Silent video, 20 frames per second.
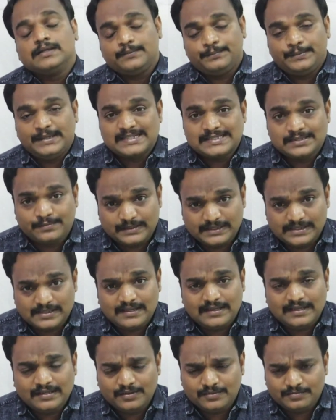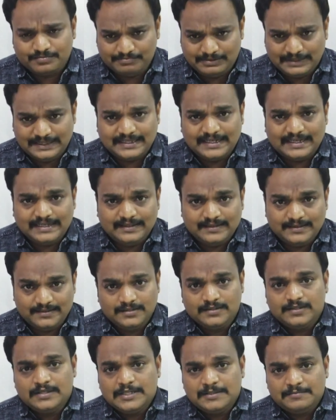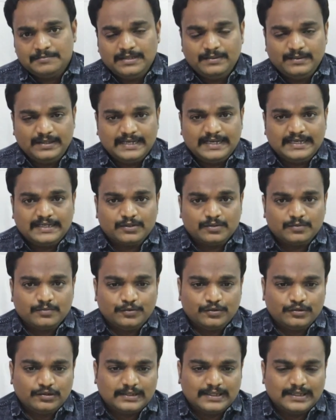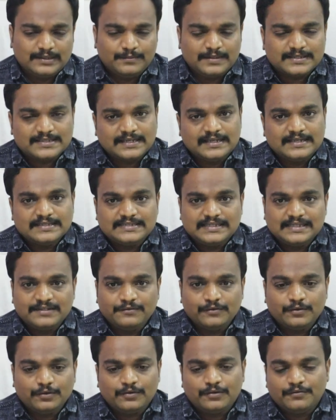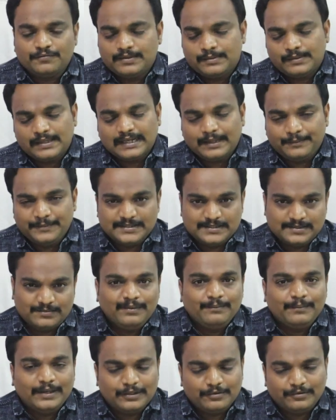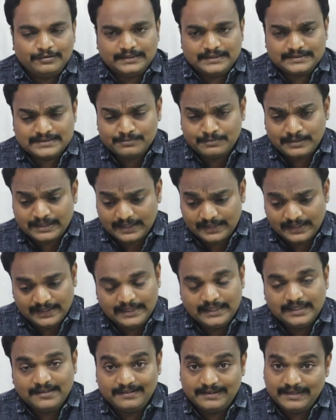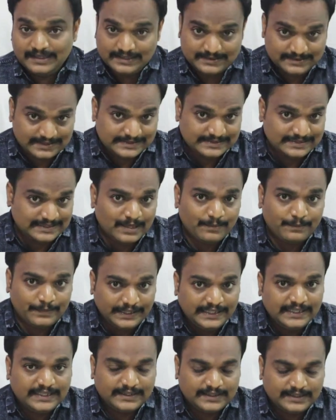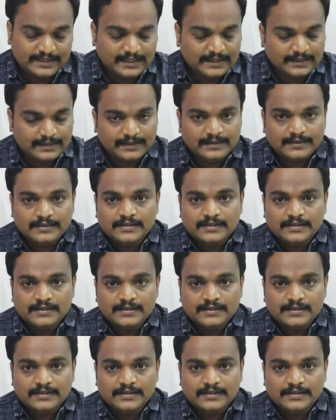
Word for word: பெருசுப்படுறதுக்காக பண்ணுறாங்க மேபி லேட்டர் ஒரு மூணு நாலு மாதம் கழித்து இவங்களும் ஃப்ளிப்கார்ட் அமேசான் மாதிரி மாறுவாங்க நினச்சி பட் ஆனால் இன்றைக்கி வரைக்கும் அதை சஸ்டெயினாக பண்ணிகிட்டு இருக்காங்க